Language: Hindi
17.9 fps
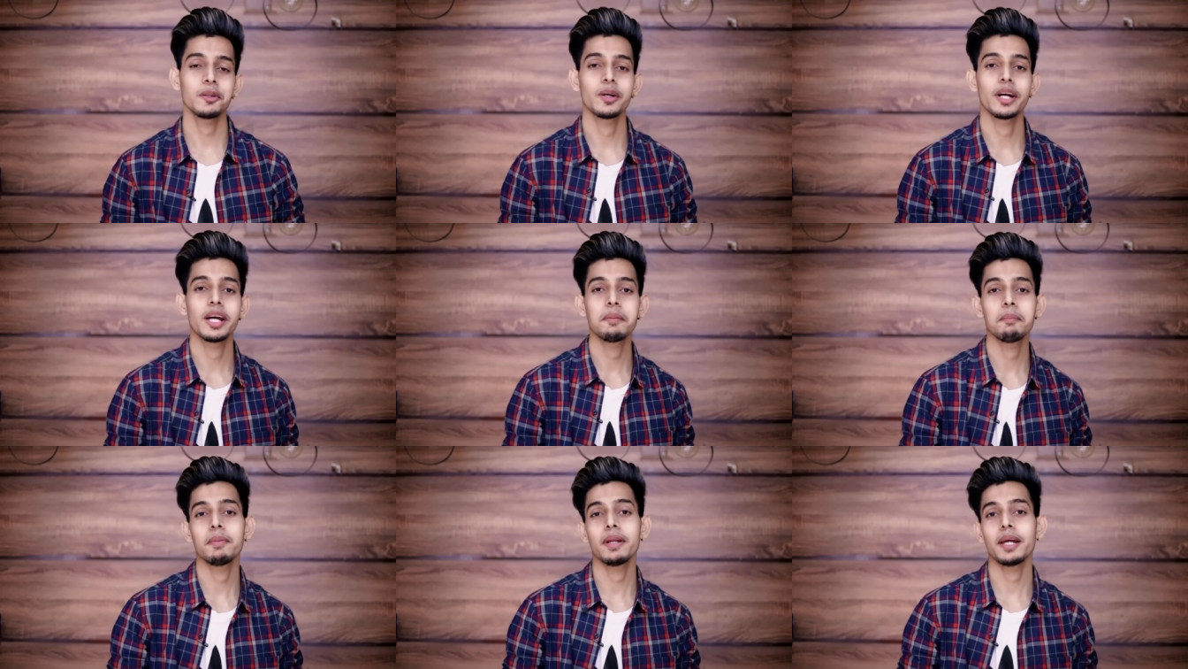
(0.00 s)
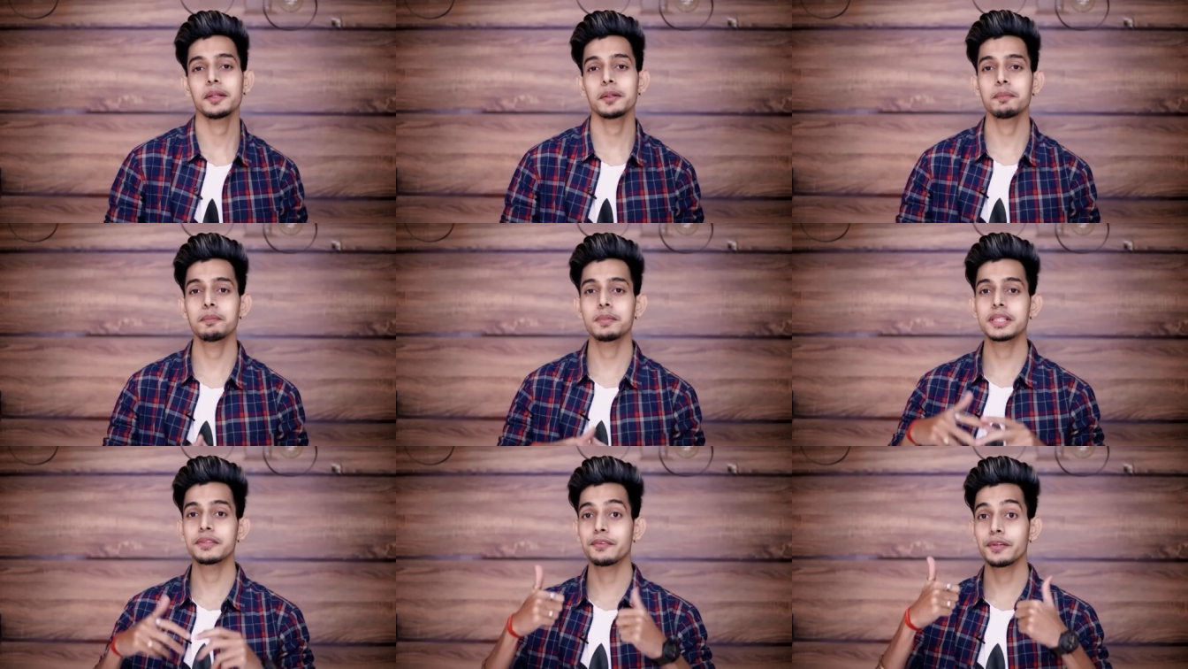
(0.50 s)
तो हेल्प मिला है तो
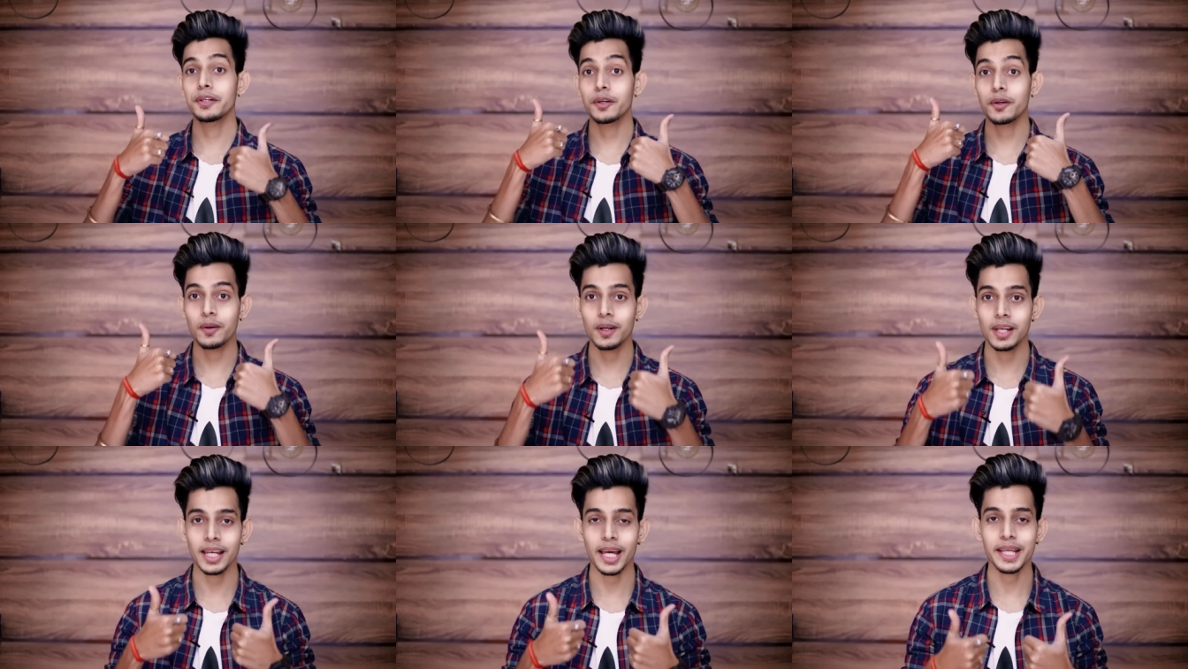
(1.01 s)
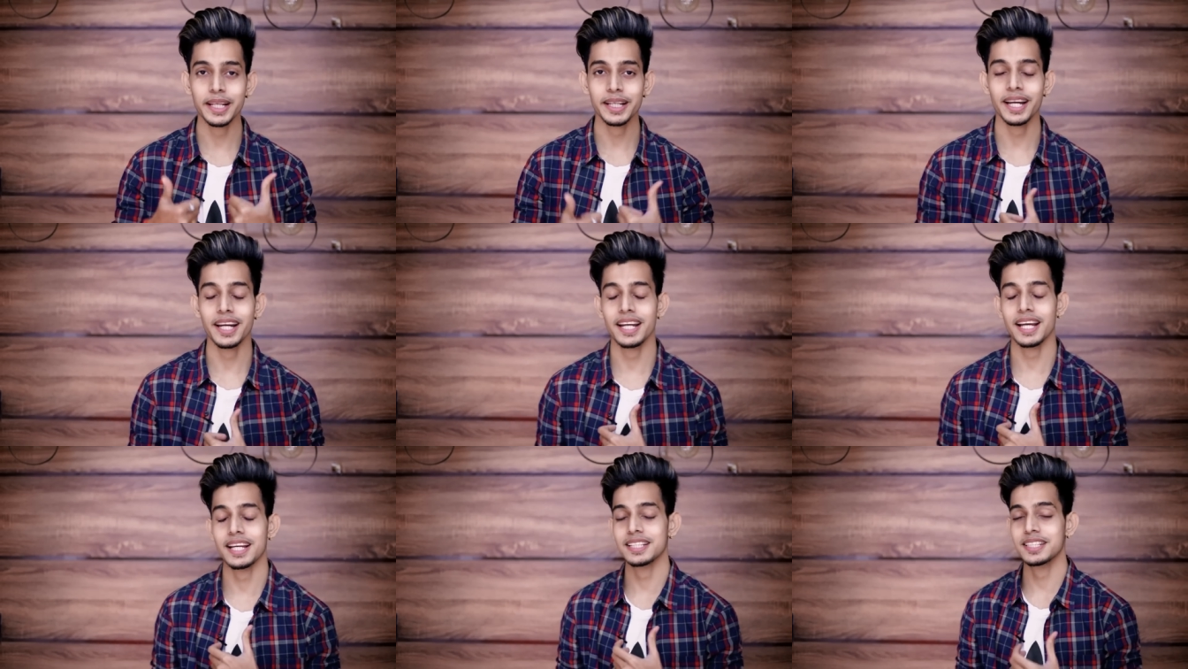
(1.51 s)
प्लीज़ वीडियो को लाइक
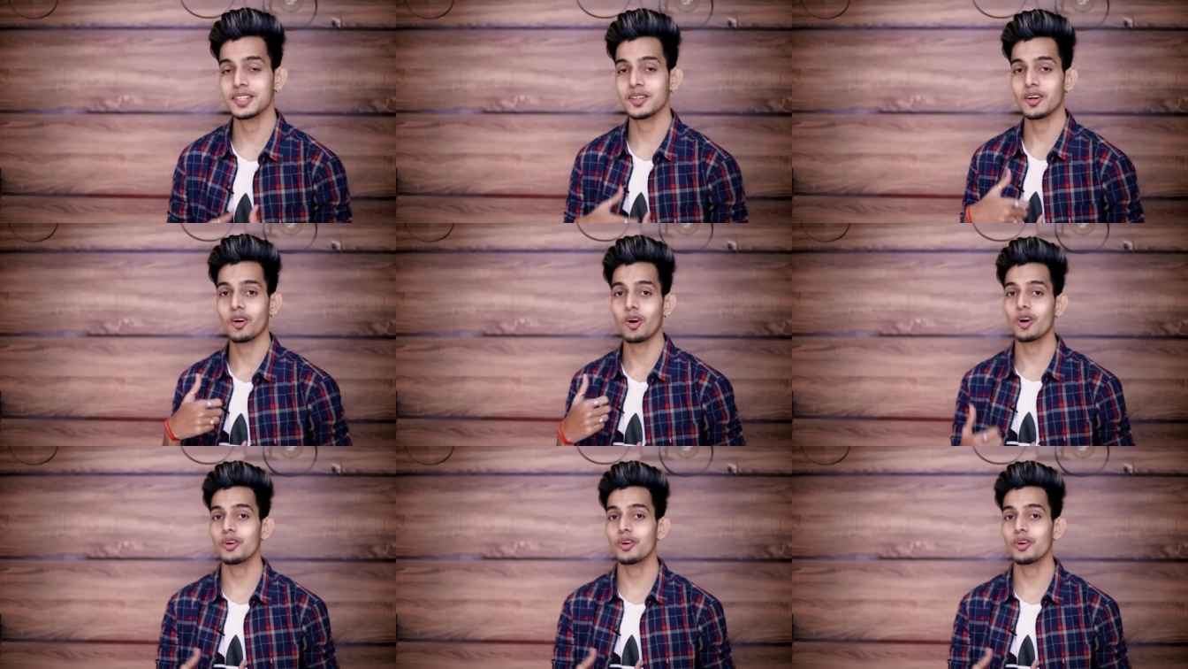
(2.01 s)
एंड ऐसी